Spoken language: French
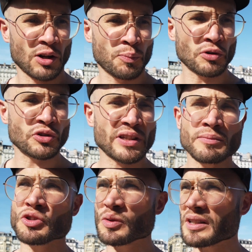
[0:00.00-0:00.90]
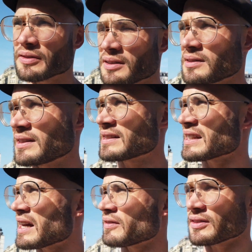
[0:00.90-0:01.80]
Alors pour ceux qui me suivent, ils
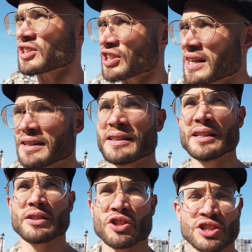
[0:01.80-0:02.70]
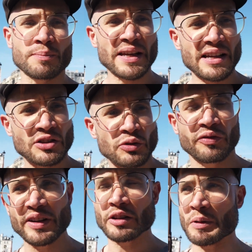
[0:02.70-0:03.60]
savent déjà que j'aime bien
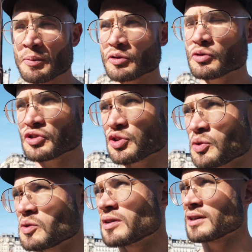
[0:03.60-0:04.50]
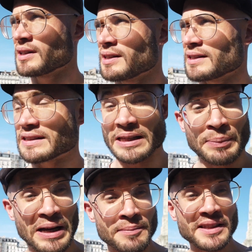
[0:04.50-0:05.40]
insuffler dans mes productions des
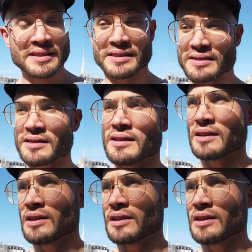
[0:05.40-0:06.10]
prémices